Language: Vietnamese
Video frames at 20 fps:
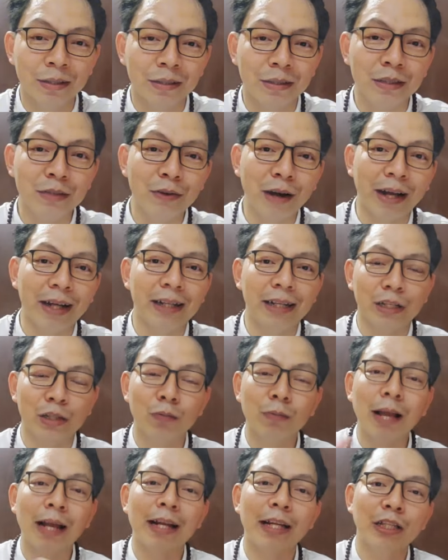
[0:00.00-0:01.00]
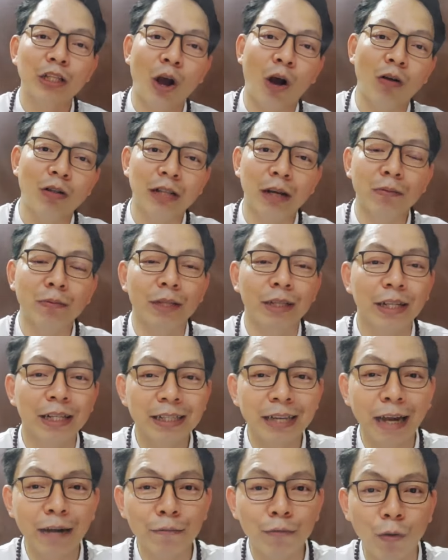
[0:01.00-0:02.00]
Như vậy là chúng ta đã chọn xong những cái
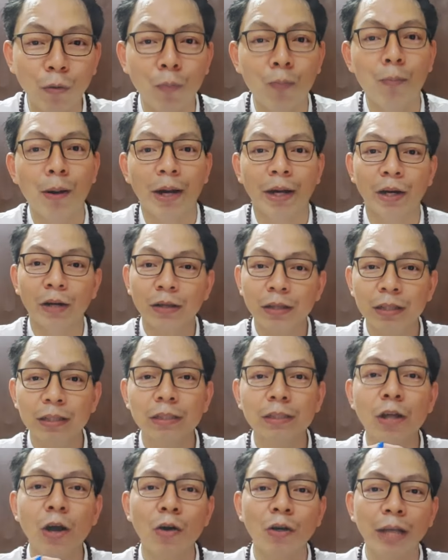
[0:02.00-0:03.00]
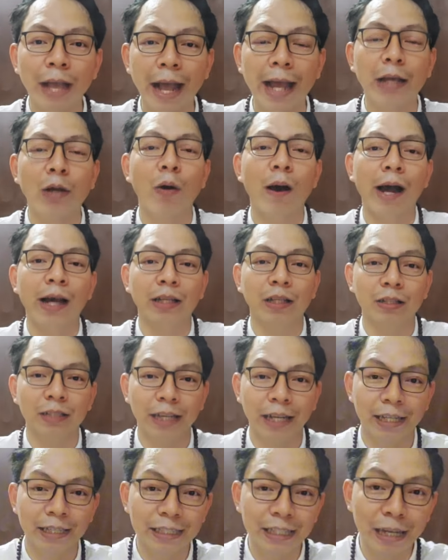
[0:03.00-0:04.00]
trang phục mà nó tương đối hài hòa thôi
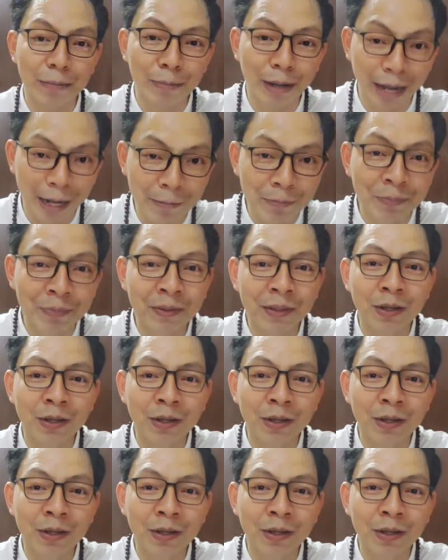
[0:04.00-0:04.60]
anh chị em ha.